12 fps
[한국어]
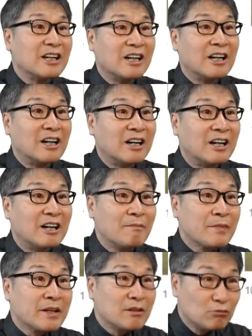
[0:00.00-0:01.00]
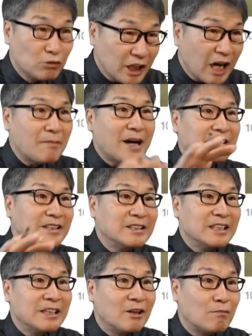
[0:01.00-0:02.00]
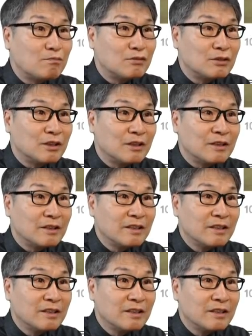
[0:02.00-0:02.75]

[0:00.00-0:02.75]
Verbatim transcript: 어, 우리가 만든 이 열풍을